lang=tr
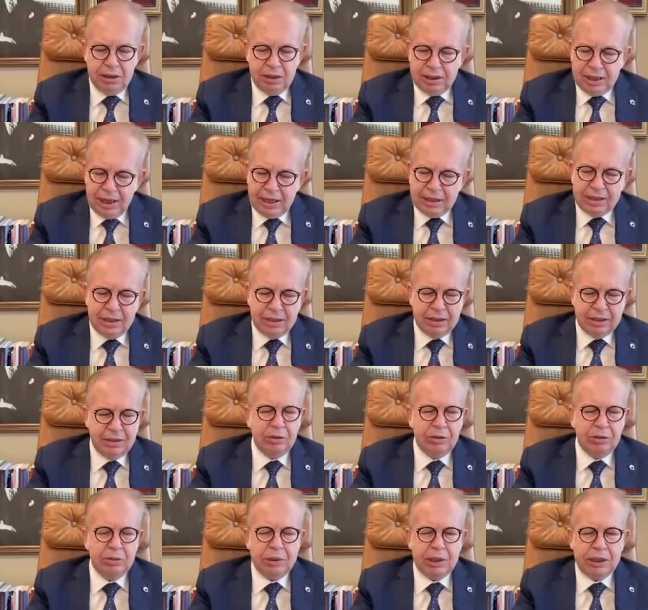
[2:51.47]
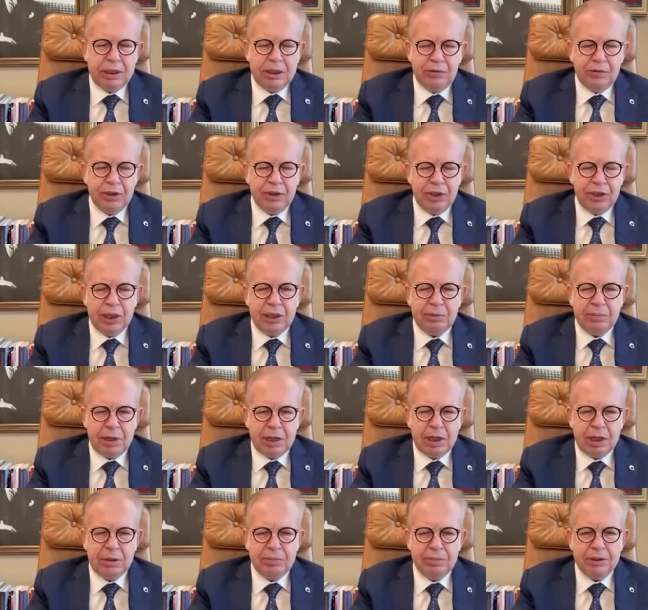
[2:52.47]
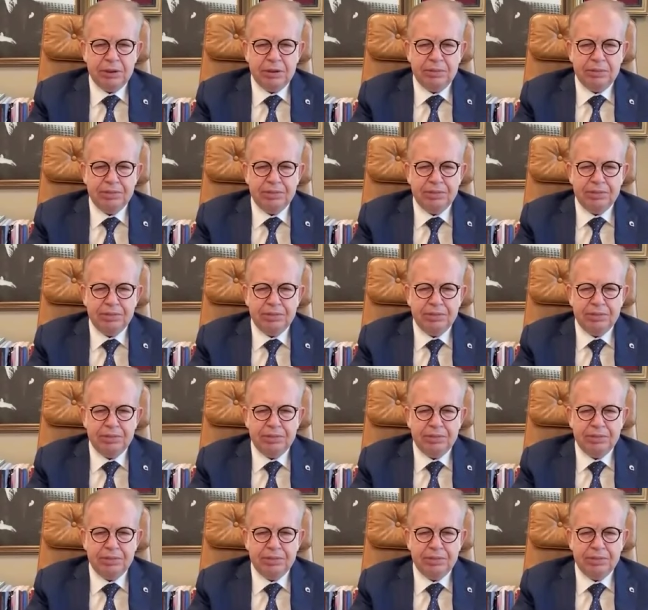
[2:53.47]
gerçekten objektif olarak bakıp